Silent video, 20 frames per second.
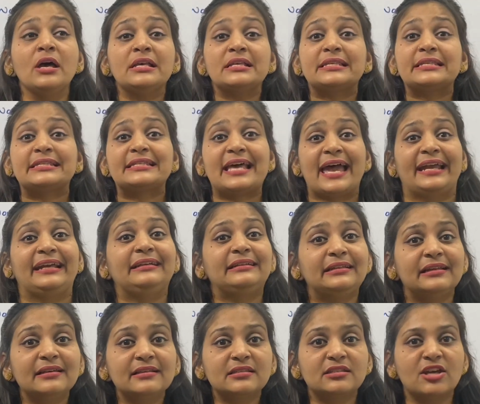
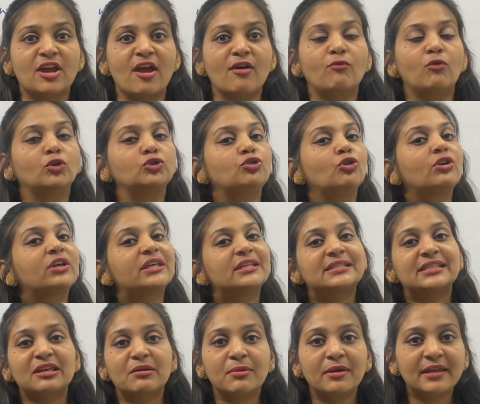साइंटिस्ट है वो तो
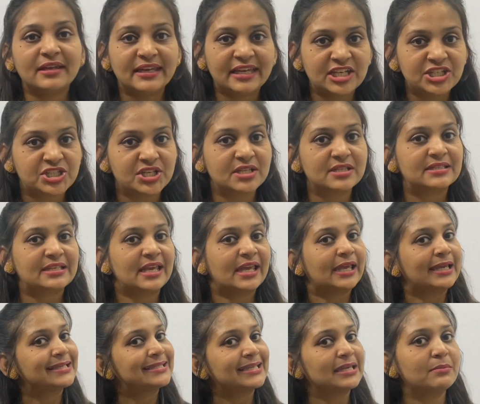किसी भी रीजन से
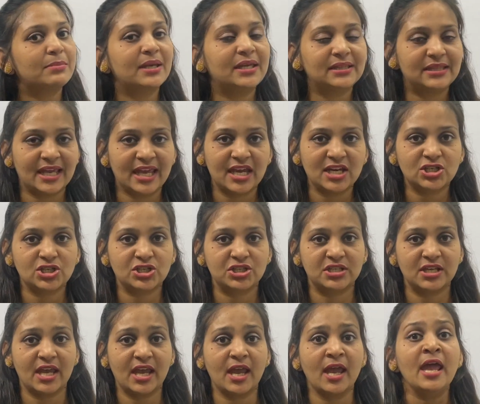किसी भी देश
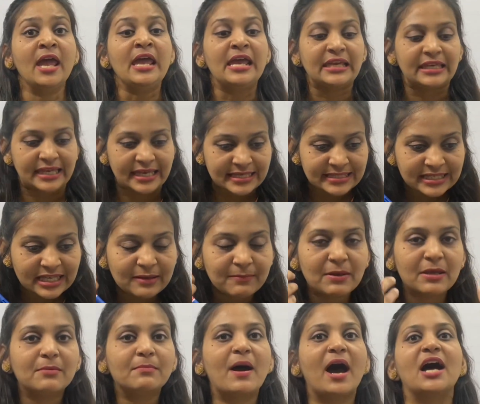से किसी
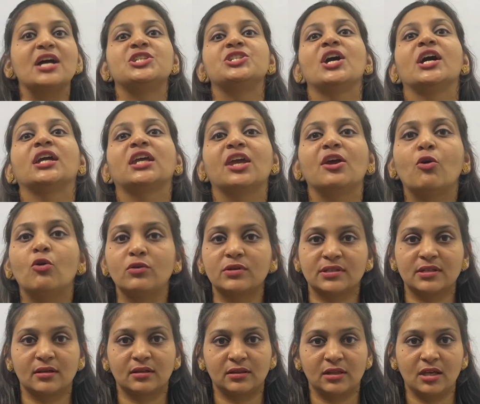भी भाषा के हो
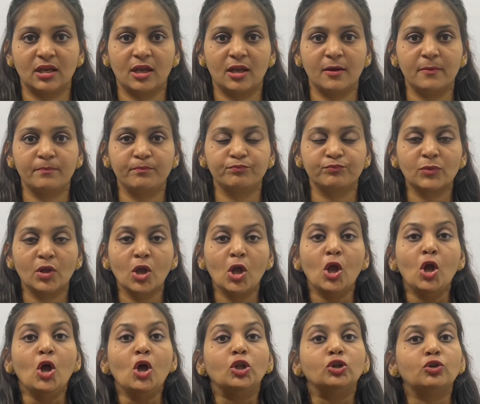सकते हैं
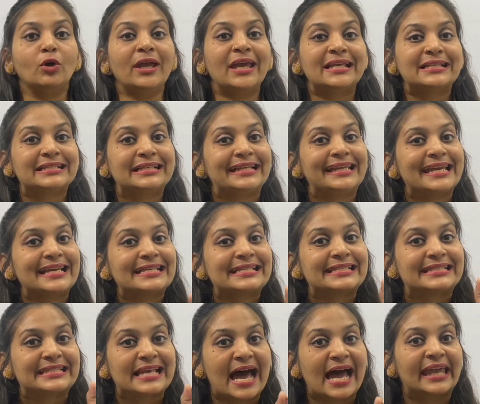तो इसलिए
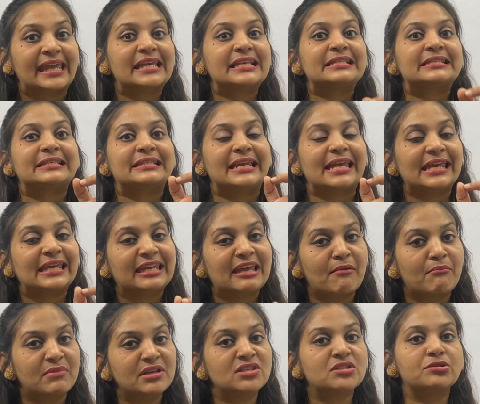साइंस ने
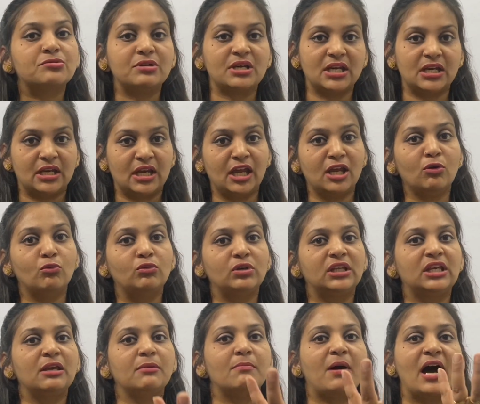केमिस्ट्री ने
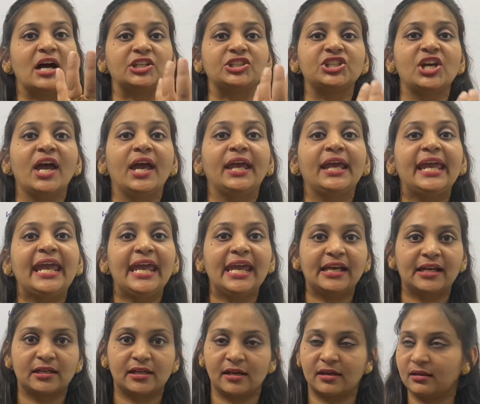उनकी भाषा
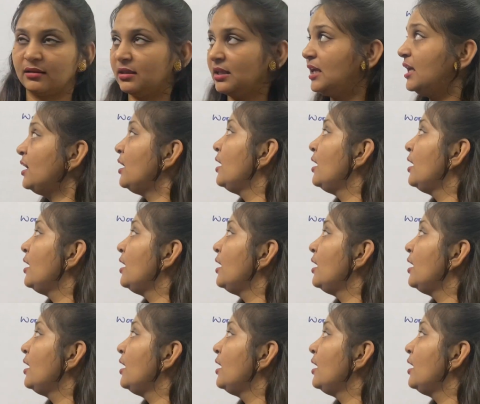एक कर दी